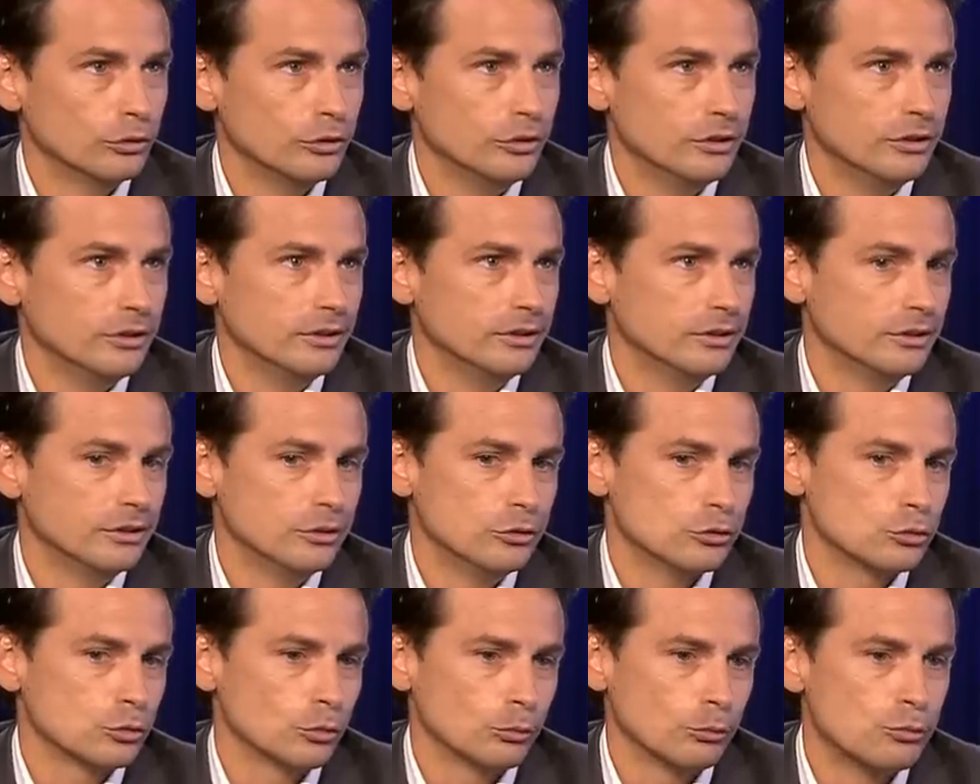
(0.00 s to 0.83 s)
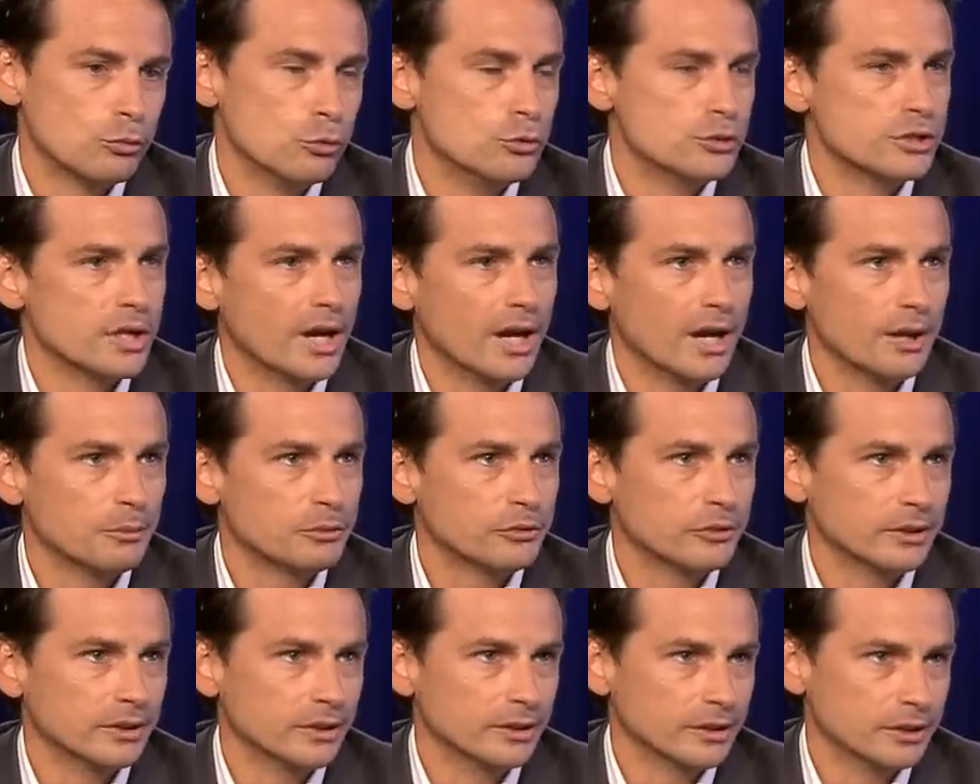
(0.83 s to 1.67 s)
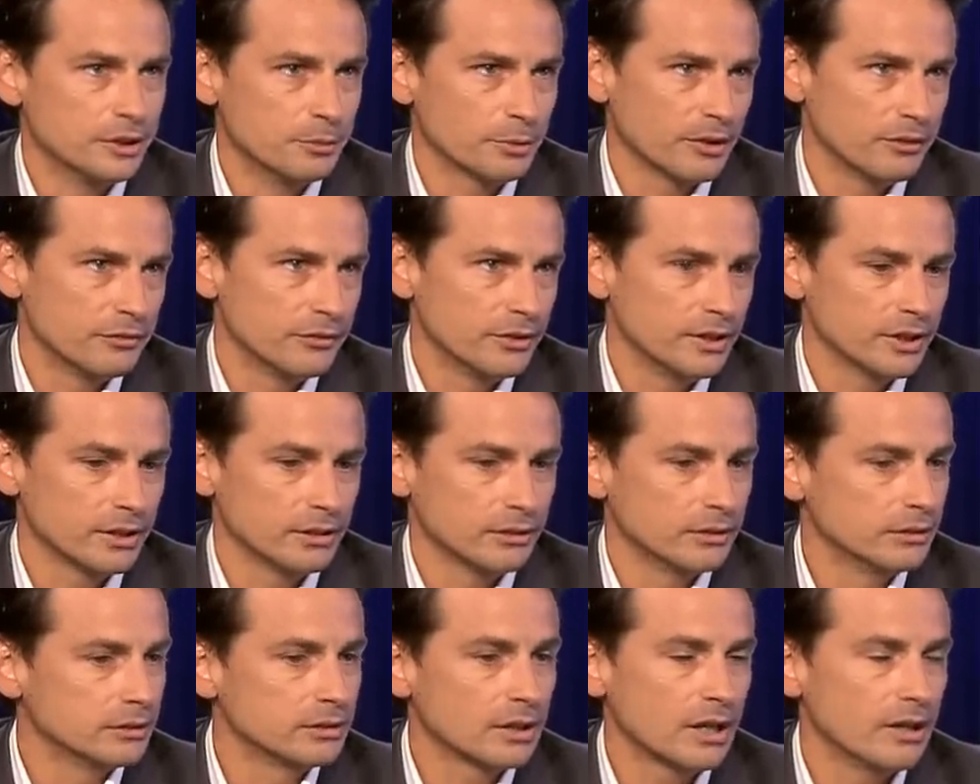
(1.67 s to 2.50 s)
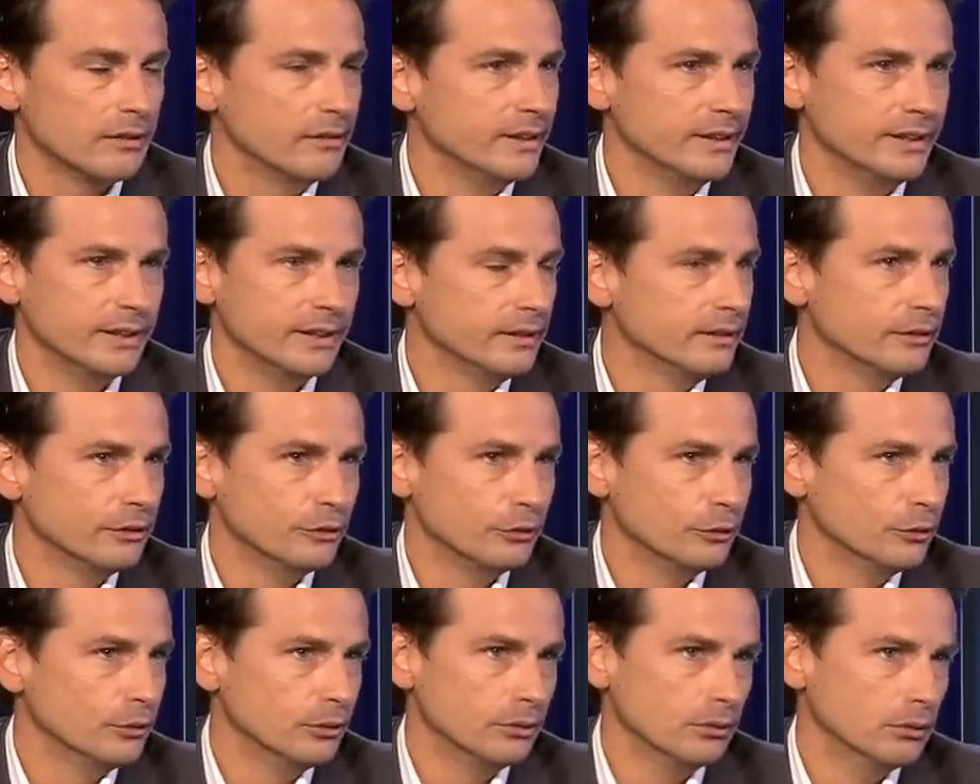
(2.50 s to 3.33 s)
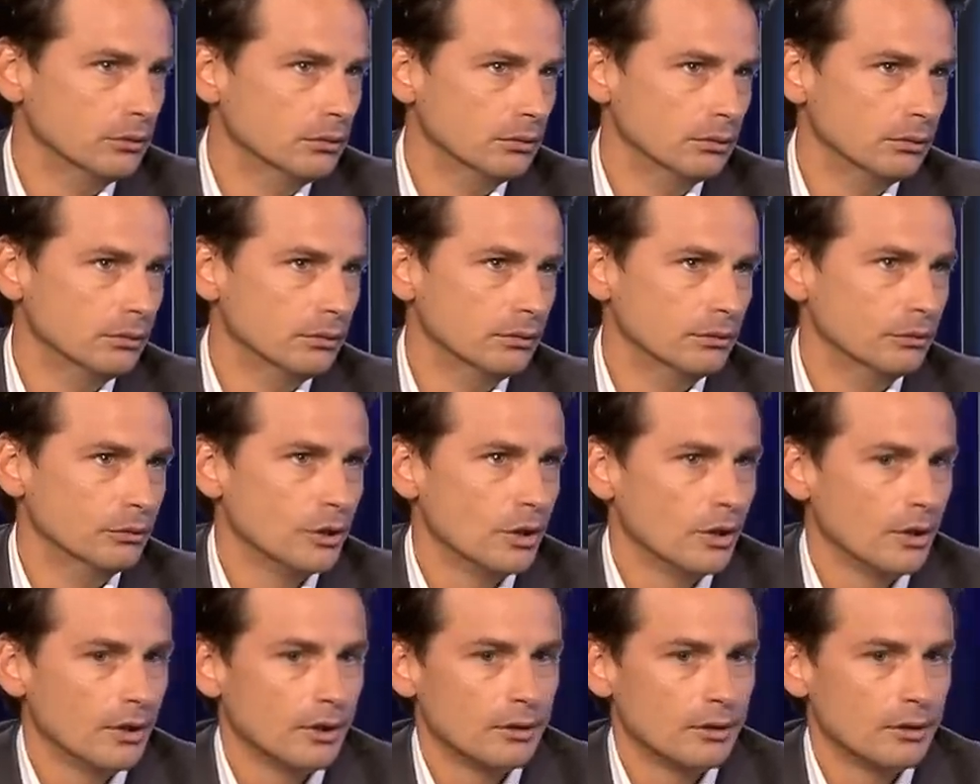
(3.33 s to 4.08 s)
qui, sont plus aptes et qui préfèrent euh, travailler euh,